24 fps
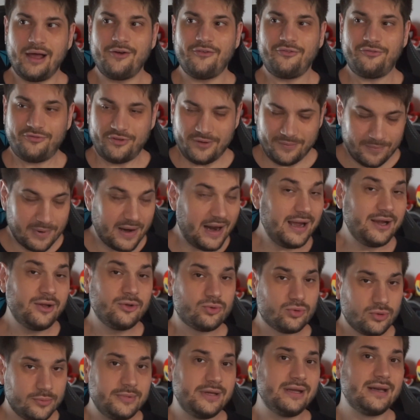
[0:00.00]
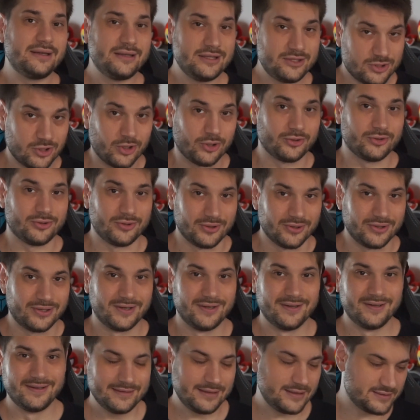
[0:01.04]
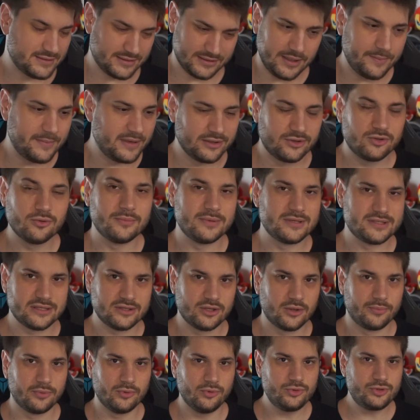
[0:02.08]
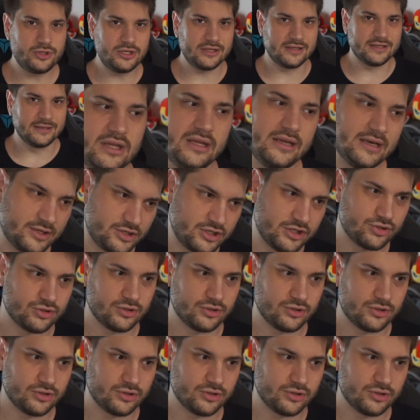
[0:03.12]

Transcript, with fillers: febbraio 2018 esattamente un mese dopo l'uscita, in accesso